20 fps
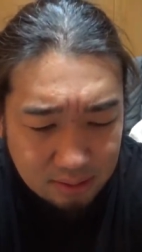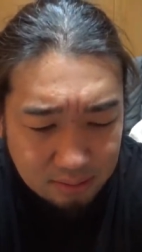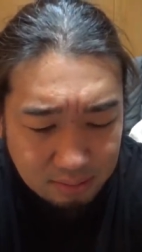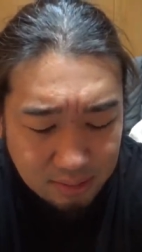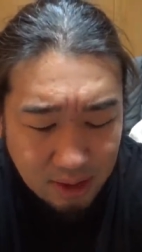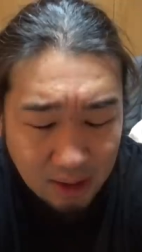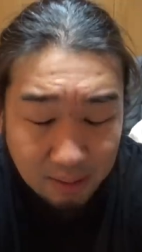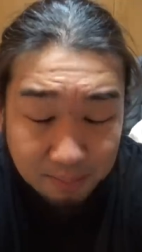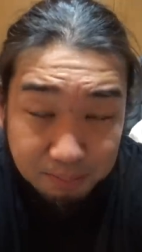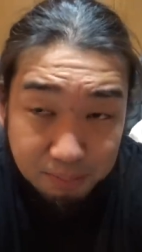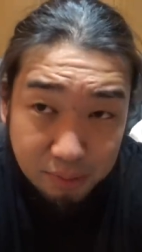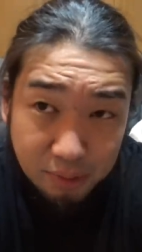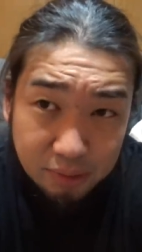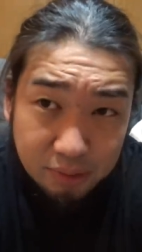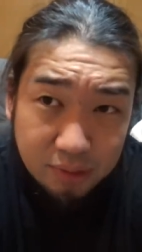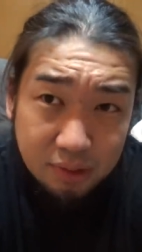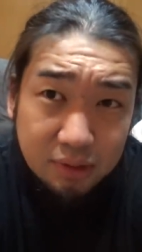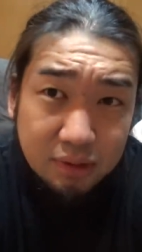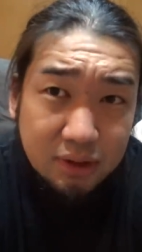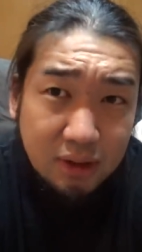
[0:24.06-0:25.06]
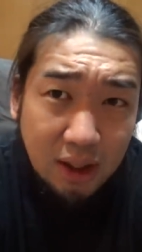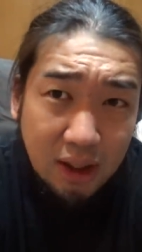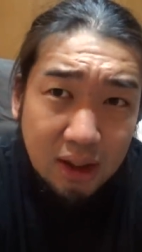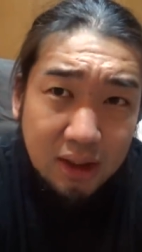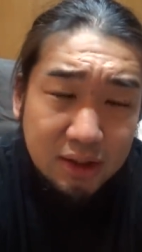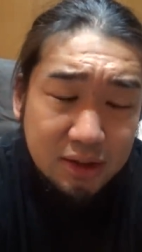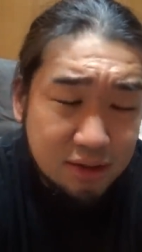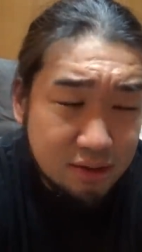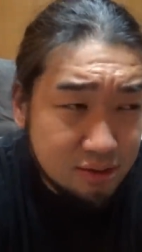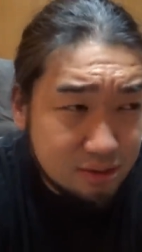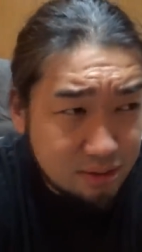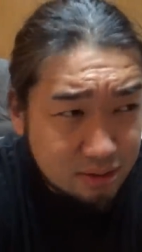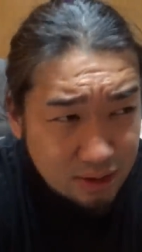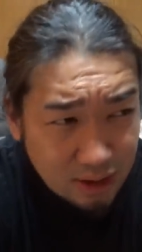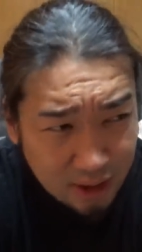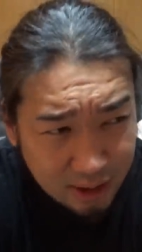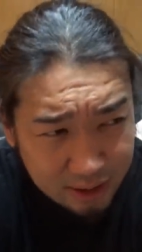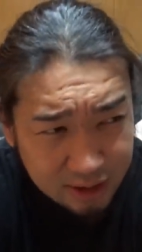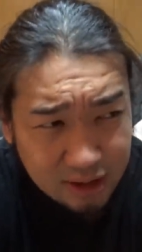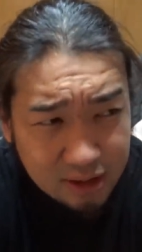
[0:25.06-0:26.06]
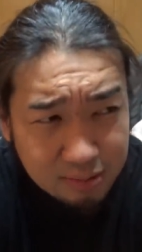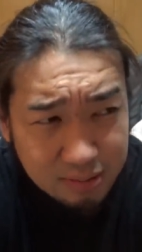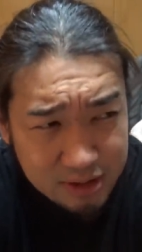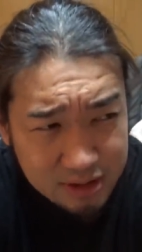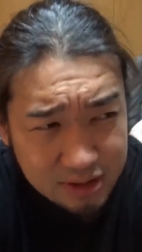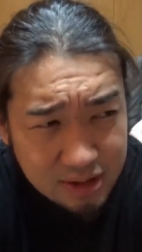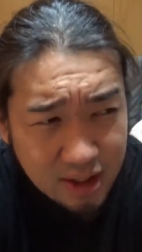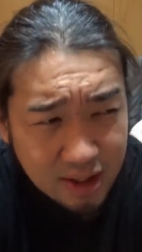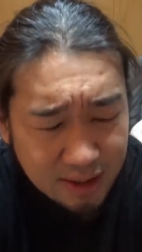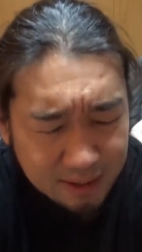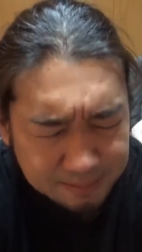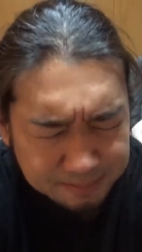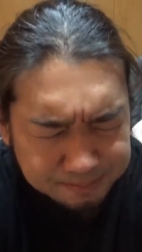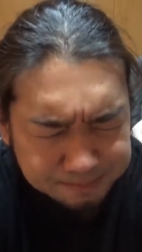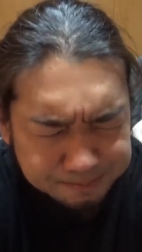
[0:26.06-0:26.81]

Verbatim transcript: まあ、発表というかニュース流れてきまして、